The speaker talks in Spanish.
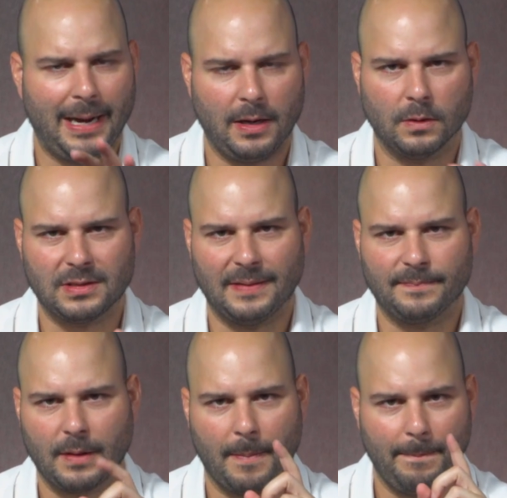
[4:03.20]
valiosa,
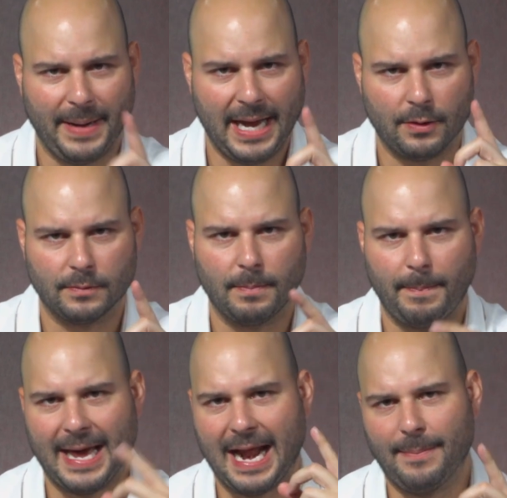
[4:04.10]
pero
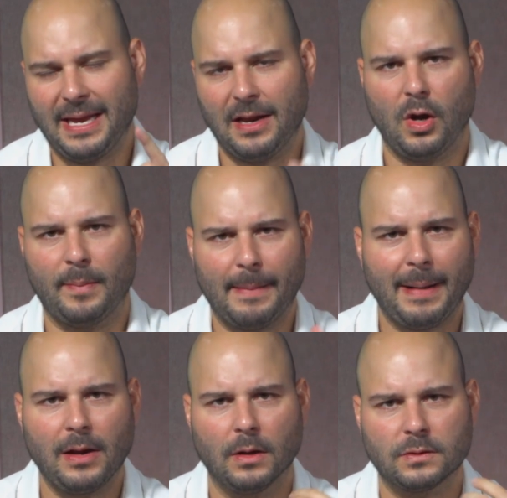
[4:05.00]
para mí lo más
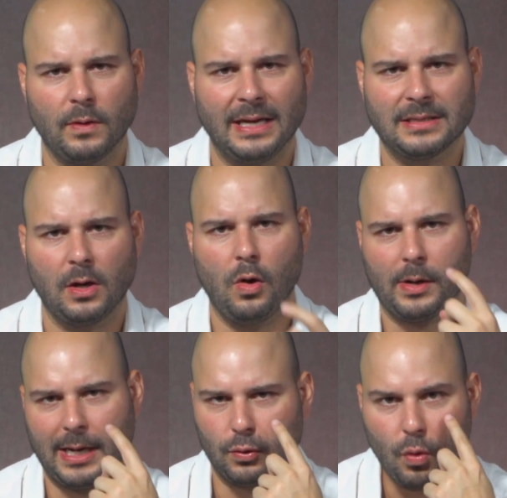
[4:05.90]
valioso es lo
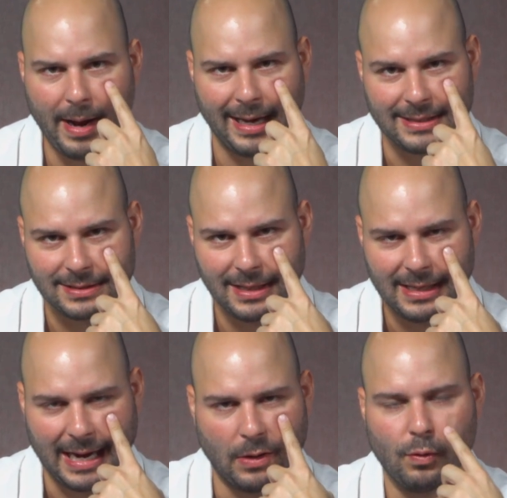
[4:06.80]
que tú ves
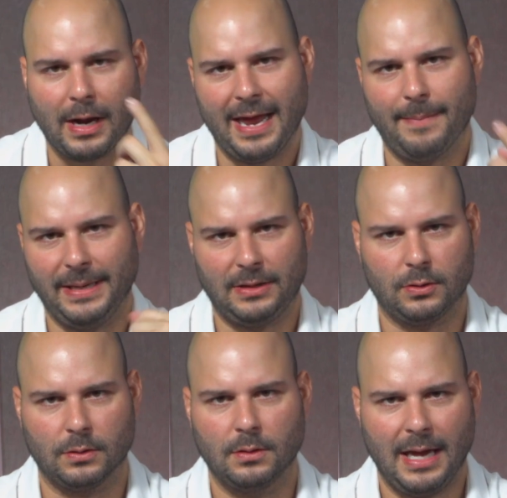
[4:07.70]
que nunca hayas
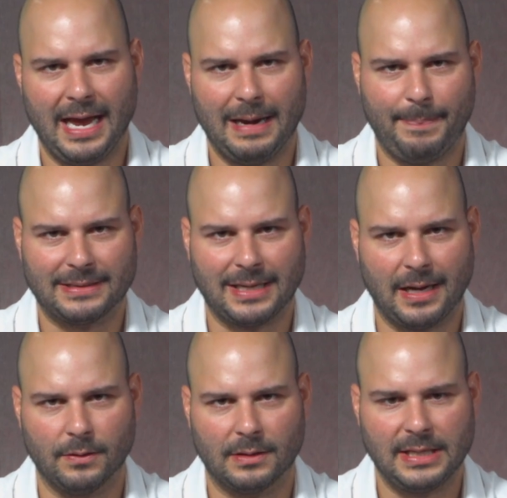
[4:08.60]
visto en el
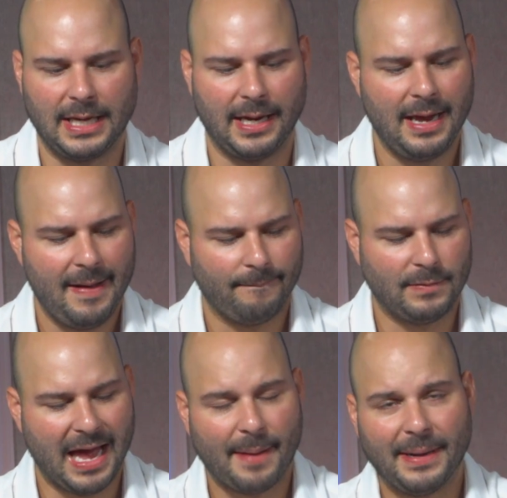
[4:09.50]
pasado. Así que
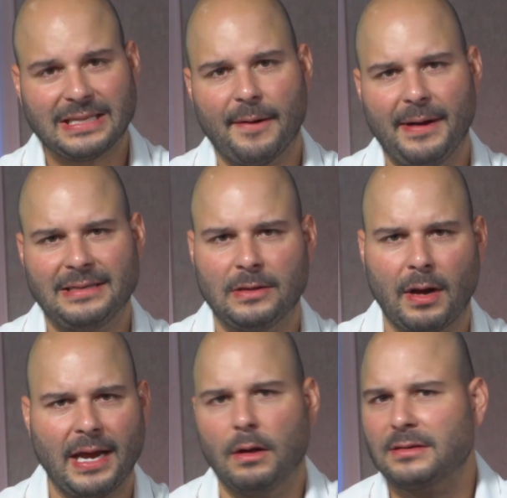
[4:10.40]
déjame saber si tú
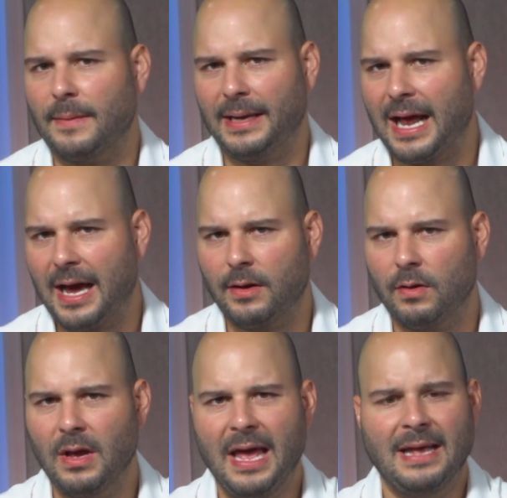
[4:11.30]
has ido a
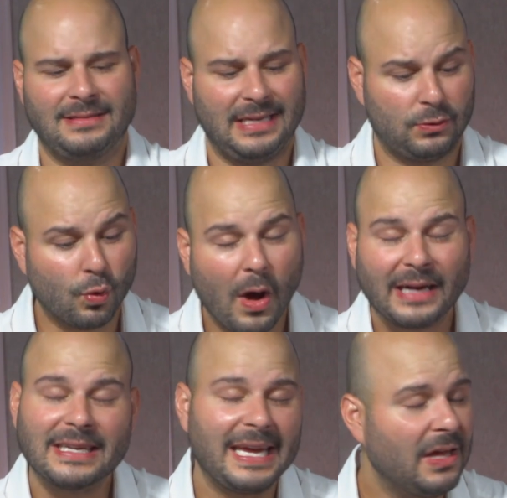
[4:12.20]
seminarios. Si tú no
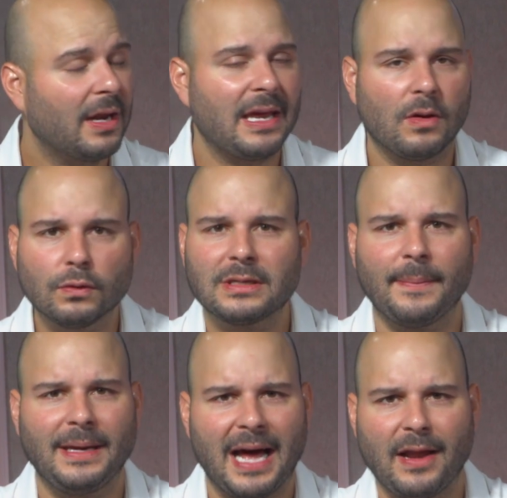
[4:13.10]
has ido a ningún
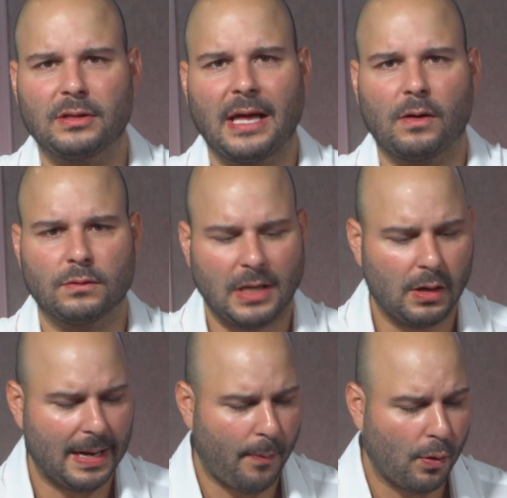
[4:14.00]
seminario, te
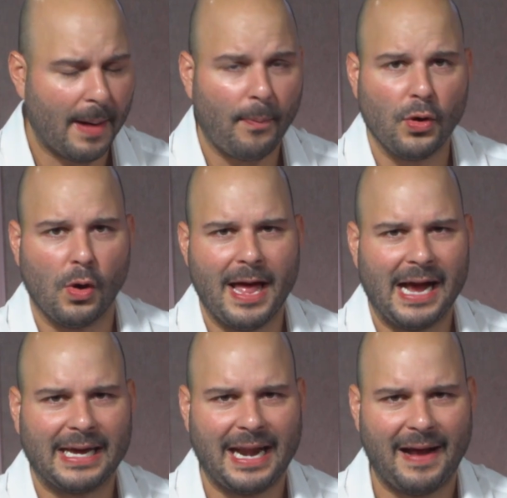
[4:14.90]
aconsejo que poco a poco
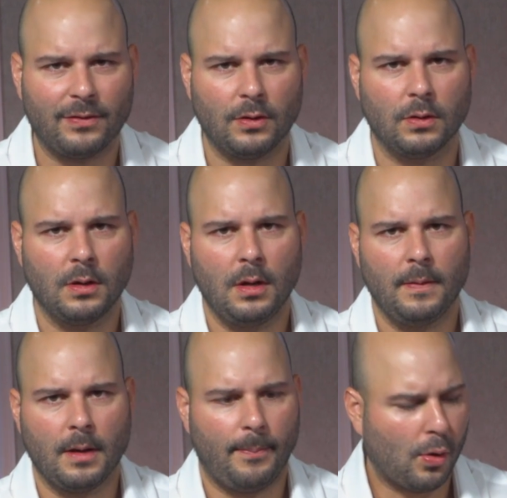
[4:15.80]
vayas creando,
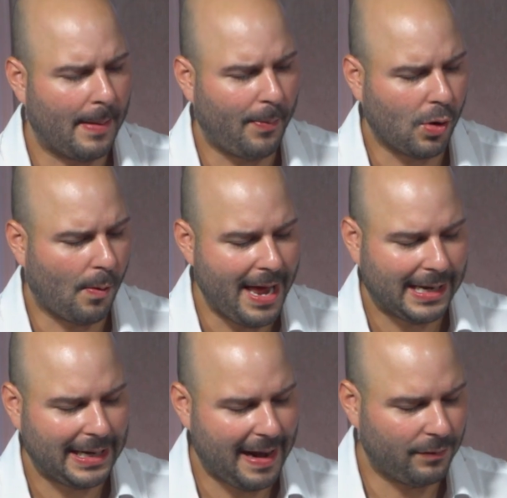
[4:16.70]
poco a poco vayas
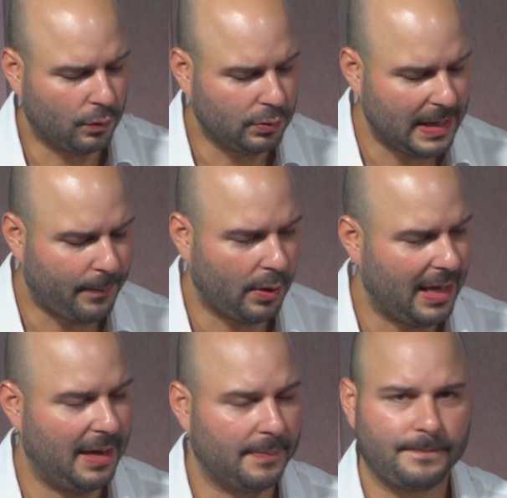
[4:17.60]
creando un tipo
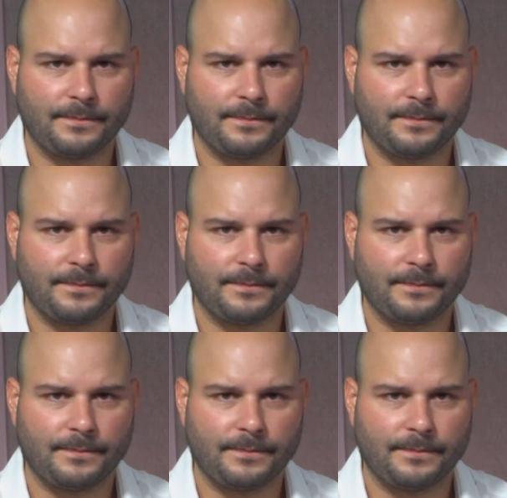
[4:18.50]
de